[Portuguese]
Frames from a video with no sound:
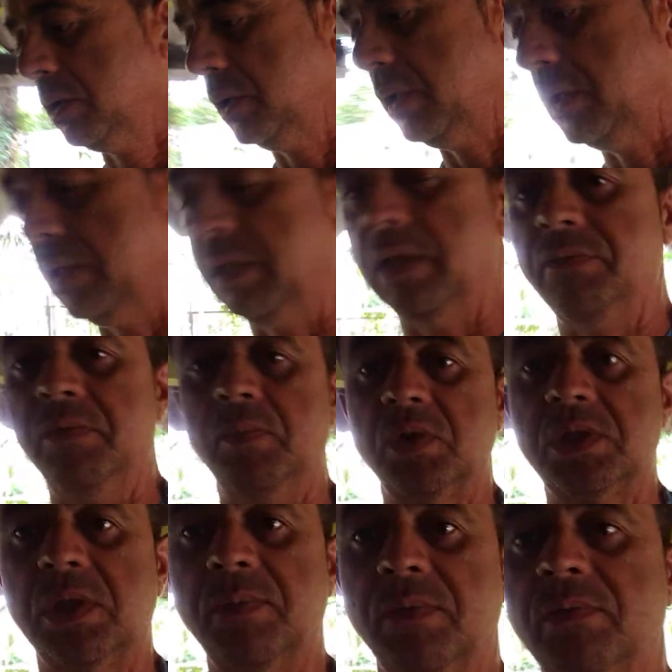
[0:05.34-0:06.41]
é, Vim
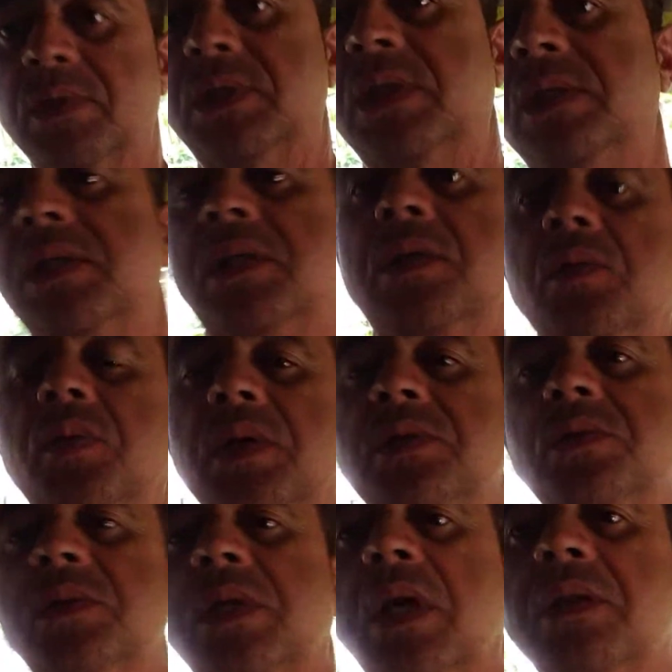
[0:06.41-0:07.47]
mostrar para vocês aqui o
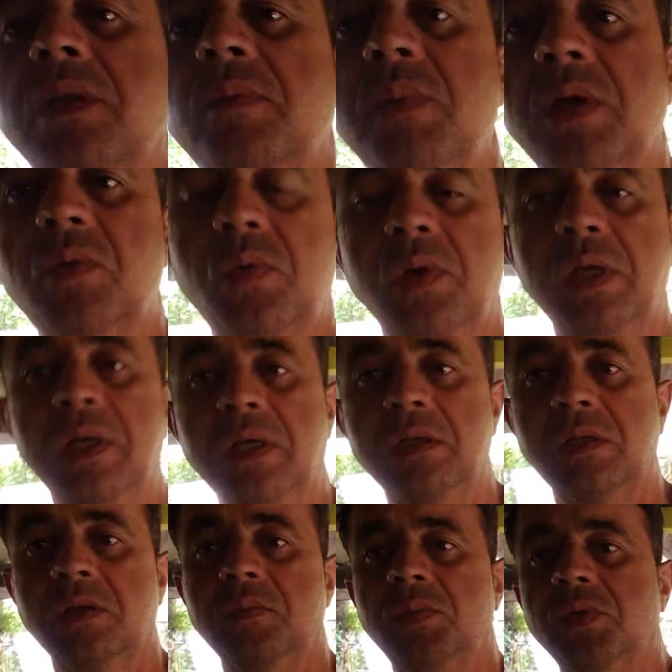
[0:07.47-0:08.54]
resultado da minha
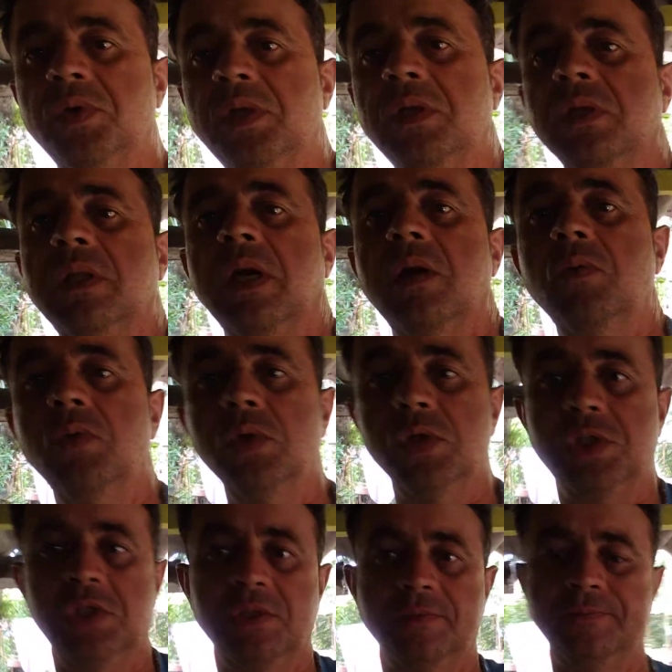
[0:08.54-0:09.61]
colheita no meu quintal
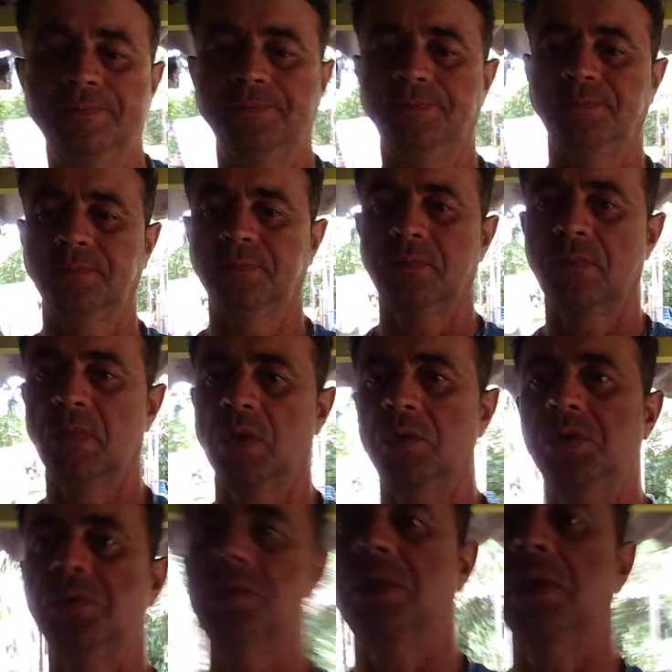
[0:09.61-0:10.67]
hoje Eu
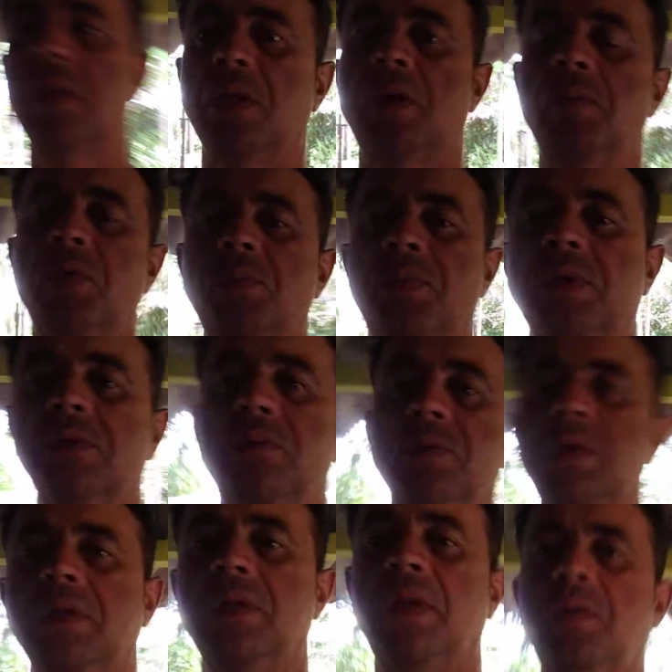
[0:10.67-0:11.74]
digo quintal porque eu planto no
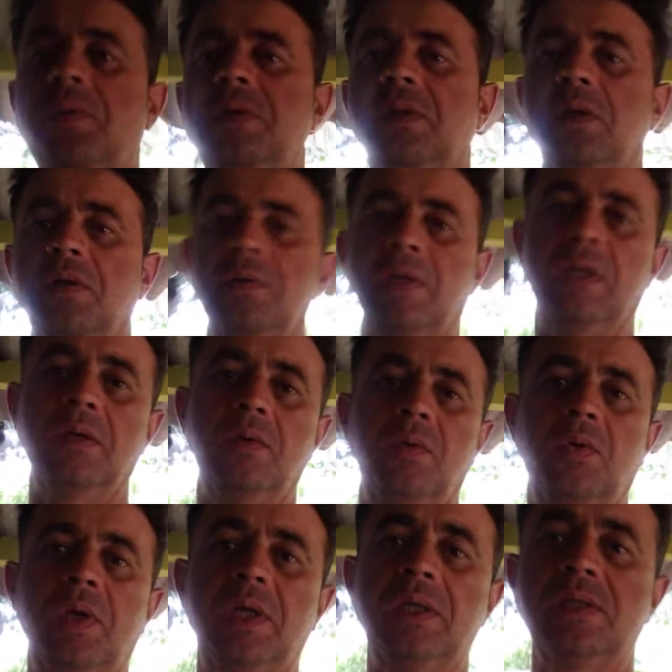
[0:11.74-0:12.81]
quintal inteiro, né?
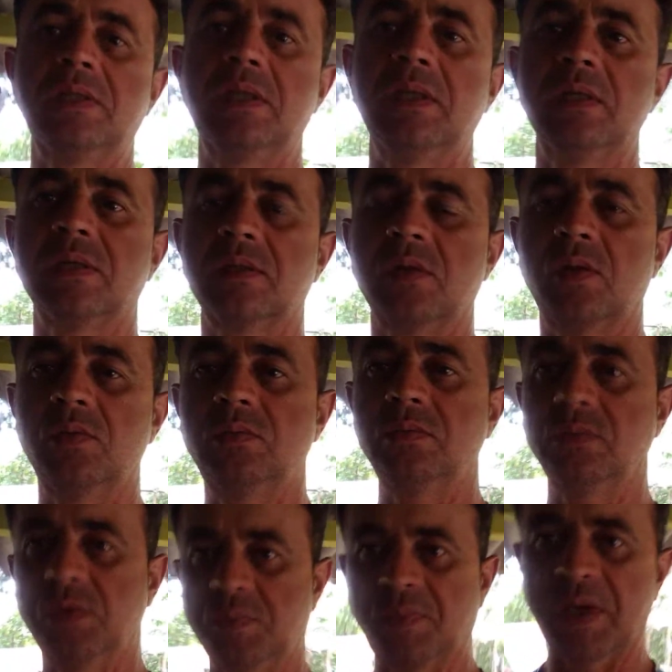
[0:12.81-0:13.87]
Horta seria só um
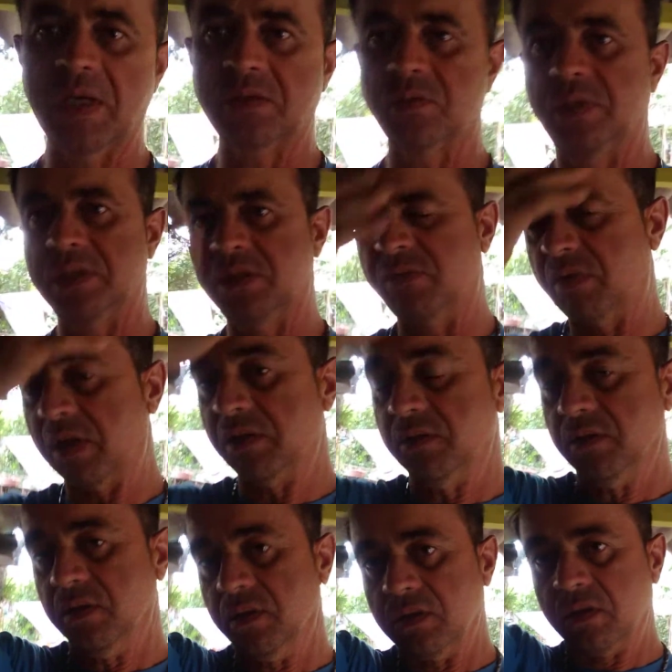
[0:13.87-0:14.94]
espaço reservado
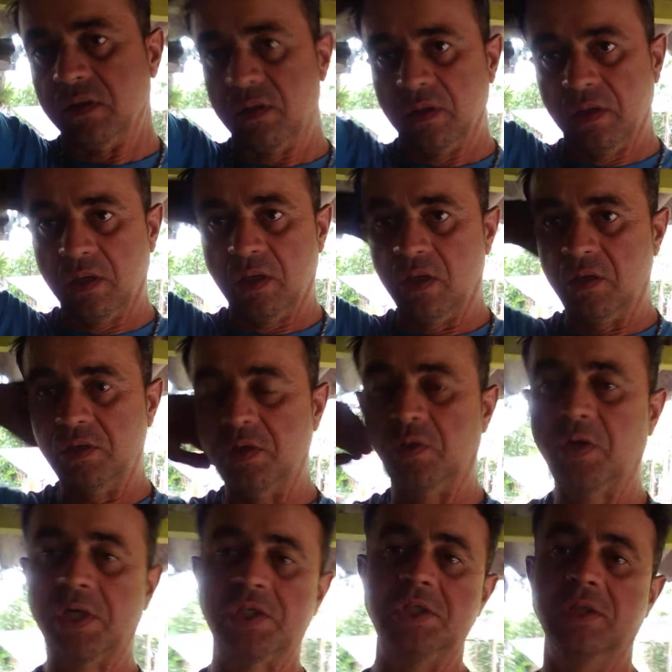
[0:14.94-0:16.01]
onde é
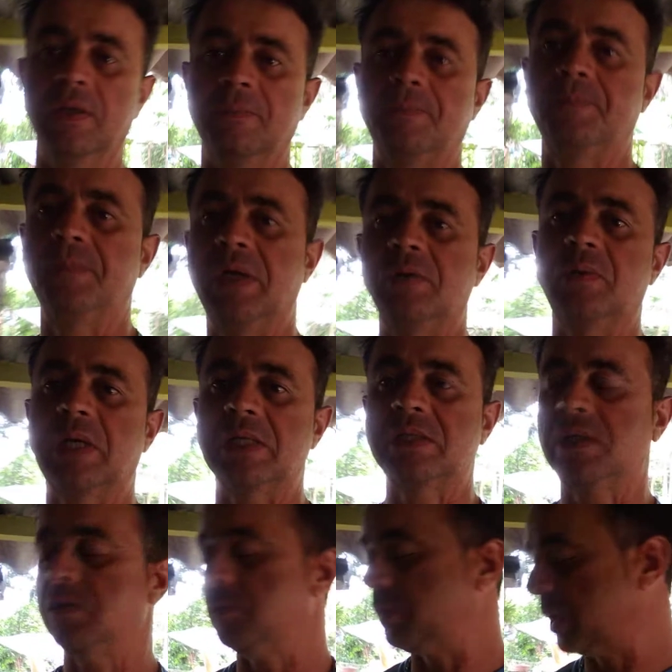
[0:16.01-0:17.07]
uma hortinha Mas no caso
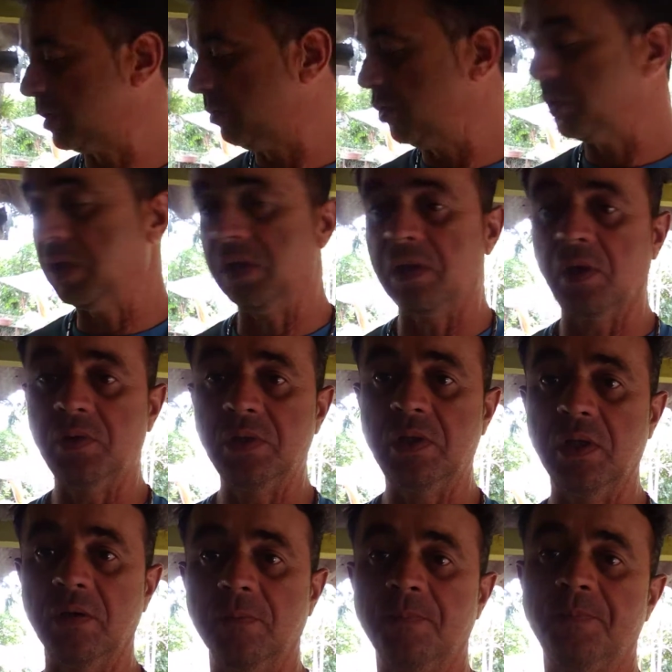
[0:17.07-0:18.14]
aqui eu planto no meu quintal
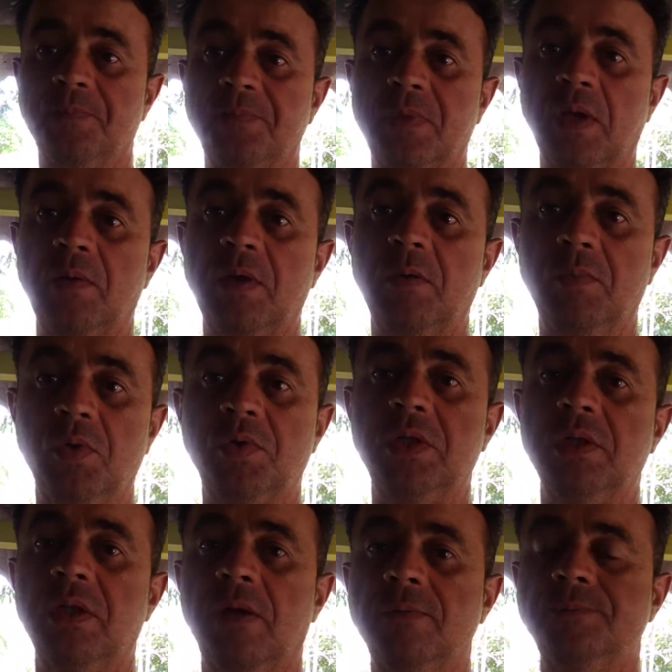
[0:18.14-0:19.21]
inteiro, então é no meu
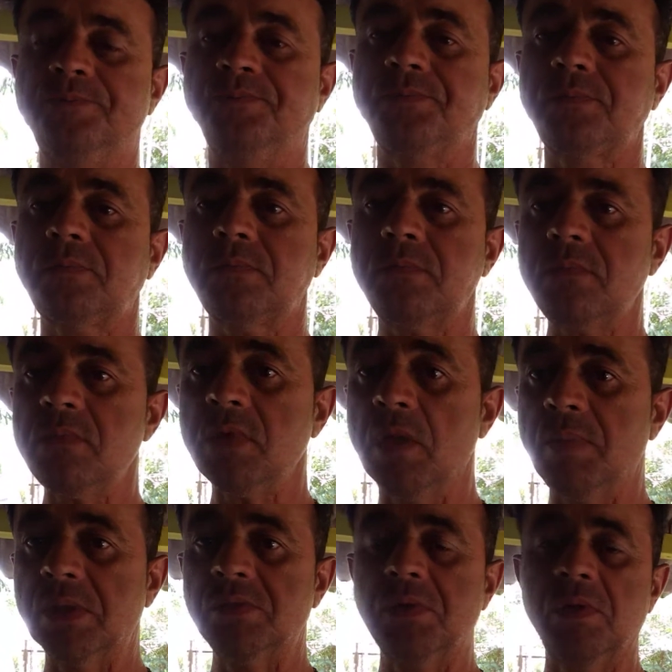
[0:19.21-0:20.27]
quintal
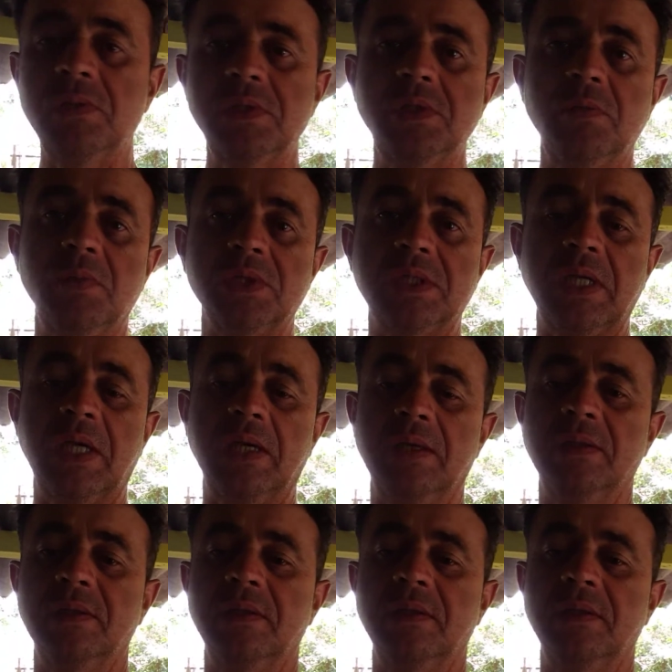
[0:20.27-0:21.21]
Pessoal, antes de eu mostrar